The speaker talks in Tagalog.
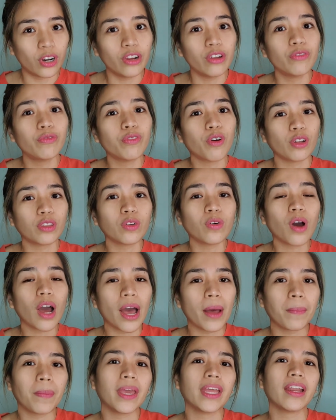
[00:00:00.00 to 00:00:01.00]
or yung
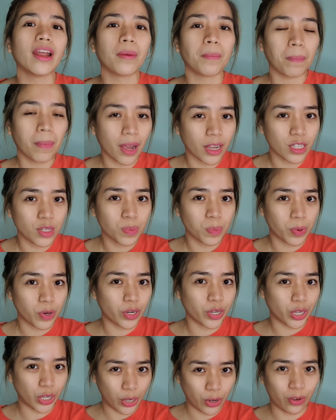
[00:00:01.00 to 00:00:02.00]
photocopy ng
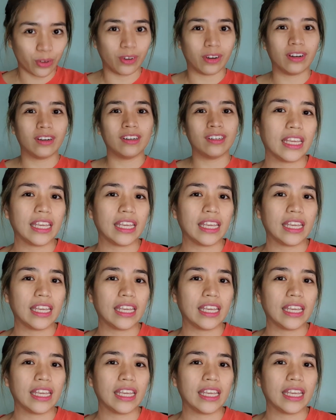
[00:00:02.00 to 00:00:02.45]
passport nyo.